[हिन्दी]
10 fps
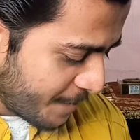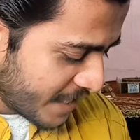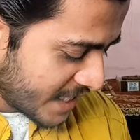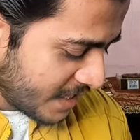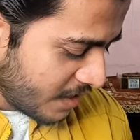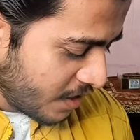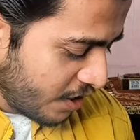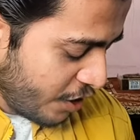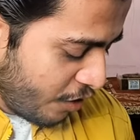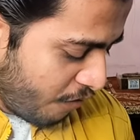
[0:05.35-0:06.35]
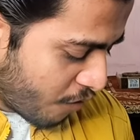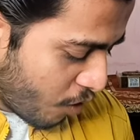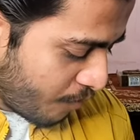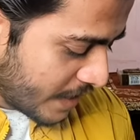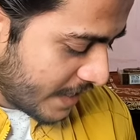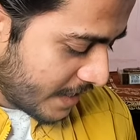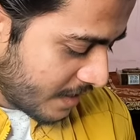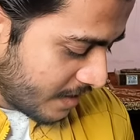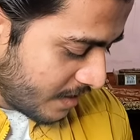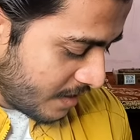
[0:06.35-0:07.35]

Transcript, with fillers: प्रिपरेशन फ्रॉम बिगनिंग